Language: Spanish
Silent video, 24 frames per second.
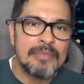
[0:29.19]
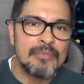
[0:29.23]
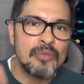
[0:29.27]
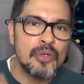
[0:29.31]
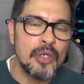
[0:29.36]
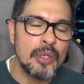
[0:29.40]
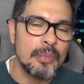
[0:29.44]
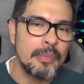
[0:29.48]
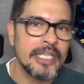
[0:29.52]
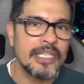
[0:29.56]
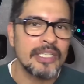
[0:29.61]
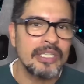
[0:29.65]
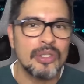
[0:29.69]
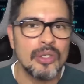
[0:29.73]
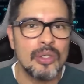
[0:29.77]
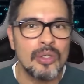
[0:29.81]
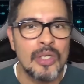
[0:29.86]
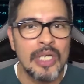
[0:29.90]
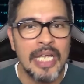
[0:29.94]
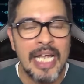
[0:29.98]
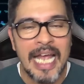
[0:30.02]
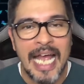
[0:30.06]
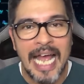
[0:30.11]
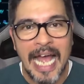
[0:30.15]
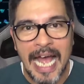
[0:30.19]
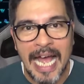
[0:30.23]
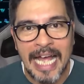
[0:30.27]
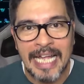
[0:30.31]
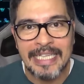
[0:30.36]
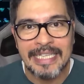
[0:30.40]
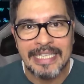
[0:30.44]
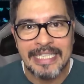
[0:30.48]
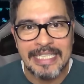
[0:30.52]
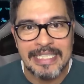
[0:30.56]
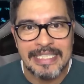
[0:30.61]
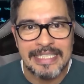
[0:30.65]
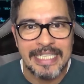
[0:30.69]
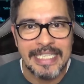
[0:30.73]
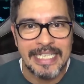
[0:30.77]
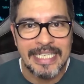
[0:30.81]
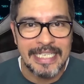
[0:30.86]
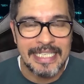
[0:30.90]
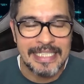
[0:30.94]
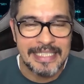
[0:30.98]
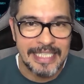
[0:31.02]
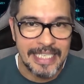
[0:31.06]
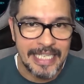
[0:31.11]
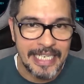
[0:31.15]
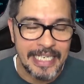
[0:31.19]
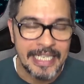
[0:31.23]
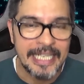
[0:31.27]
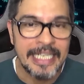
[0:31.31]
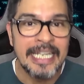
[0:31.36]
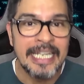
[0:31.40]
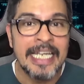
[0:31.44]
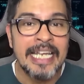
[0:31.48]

movimiento antes de que se dé.